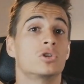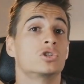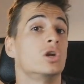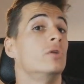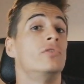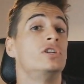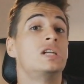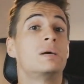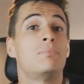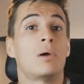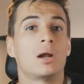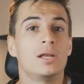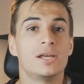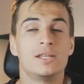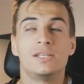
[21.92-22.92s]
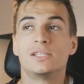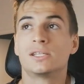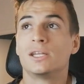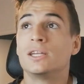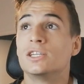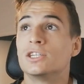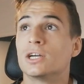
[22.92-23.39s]
J'en avais déjà parlé il y a des
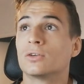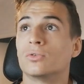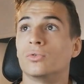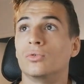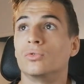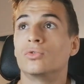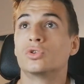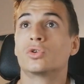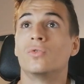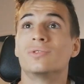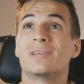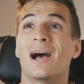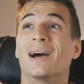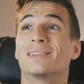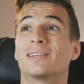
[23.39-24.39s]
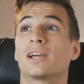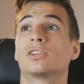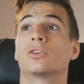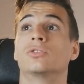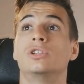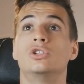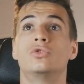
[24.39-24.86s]
années déjà que, que je trouvais ça
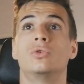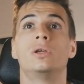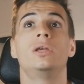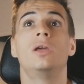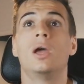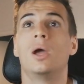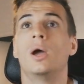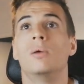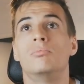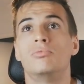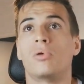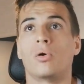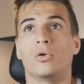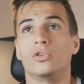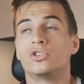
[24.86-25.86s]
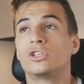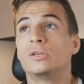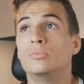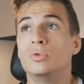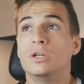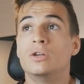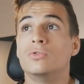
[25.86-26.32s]
intéressant d'y jouer pour euh,
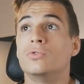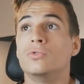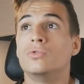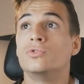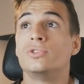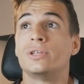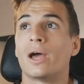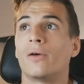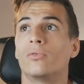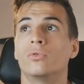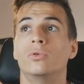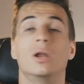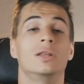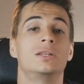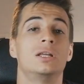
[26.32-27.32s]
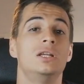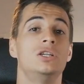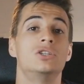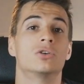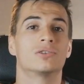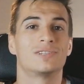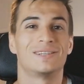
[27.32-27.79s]
stimuler le, cerveau,
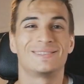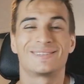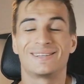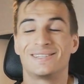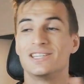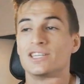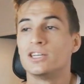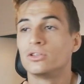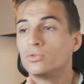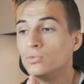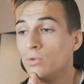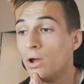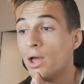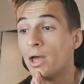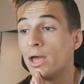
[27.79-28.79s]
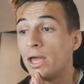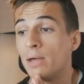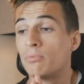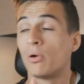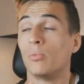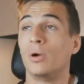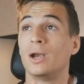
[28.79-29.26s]
l'intelligence, la stratégie et tout. Et
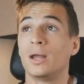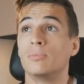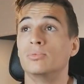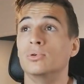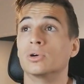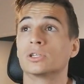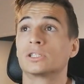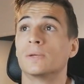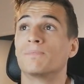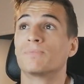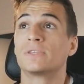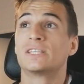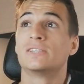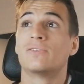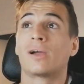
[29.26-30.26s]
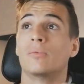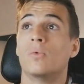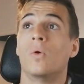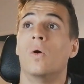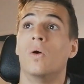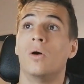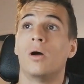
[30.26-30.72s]
pour moi, la bourse, c'est
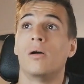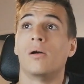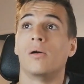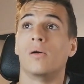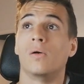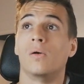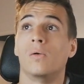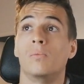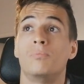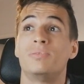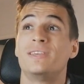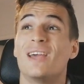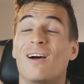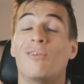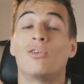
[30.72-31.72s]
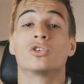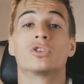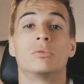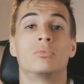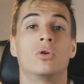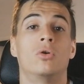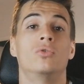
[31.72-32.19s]
vraiment euh, bien
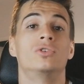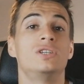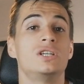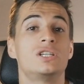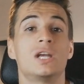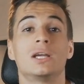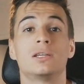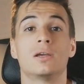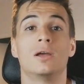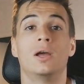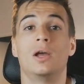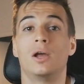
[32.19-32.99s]
ressemblant aux échecs